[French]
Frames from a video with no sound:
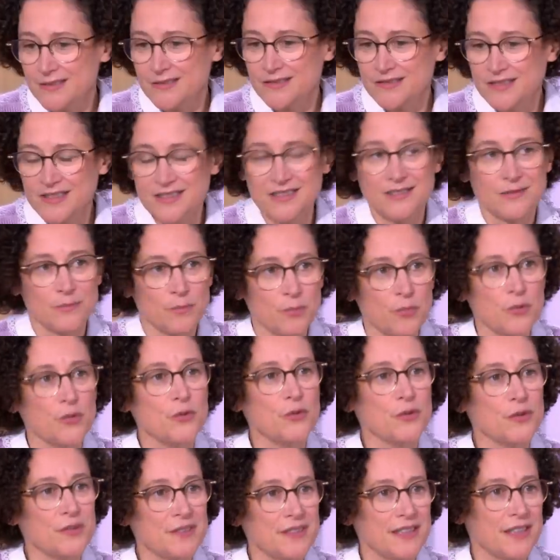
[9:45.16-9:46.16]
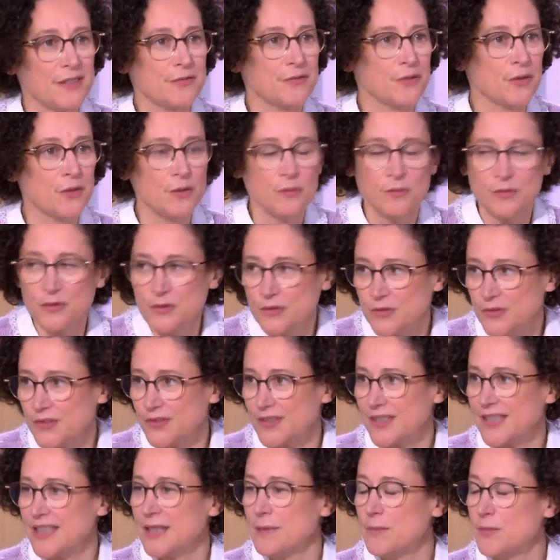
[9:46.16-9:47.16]
Donc plus EDF
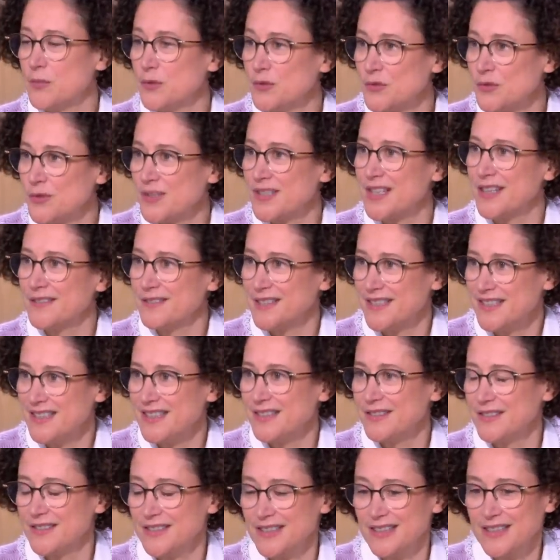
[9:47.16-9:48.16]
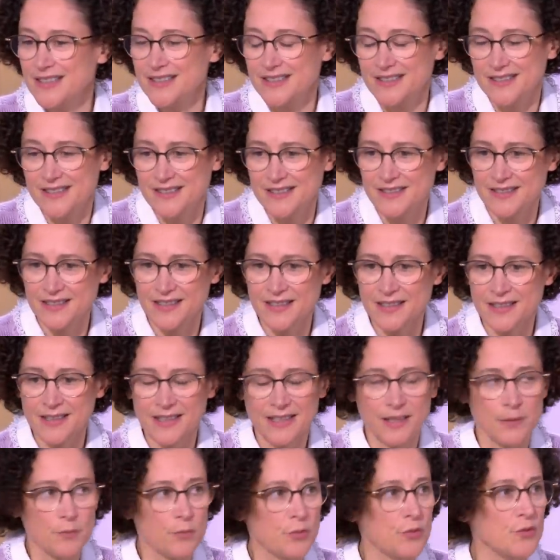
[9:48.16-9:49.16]
remonte, et plus ce sera facile en électricité,
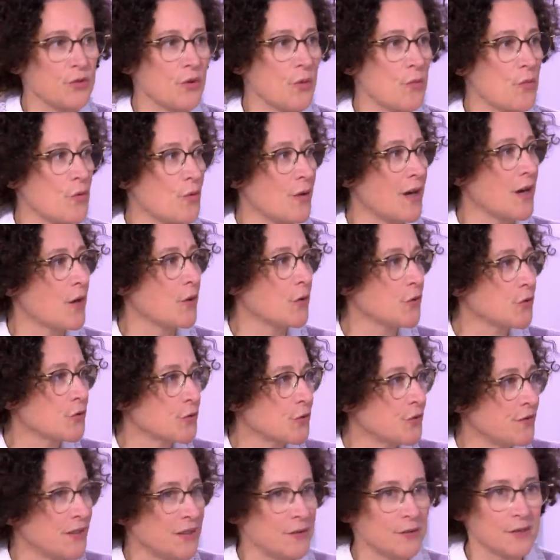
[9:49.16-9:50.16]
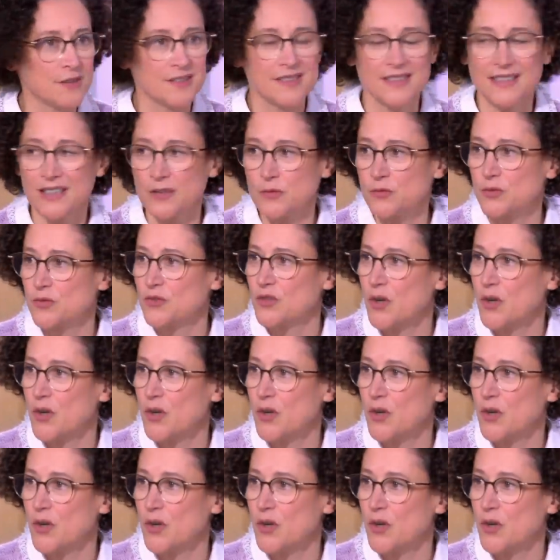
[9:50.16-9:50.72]
et plus on pourra retrouver notre statut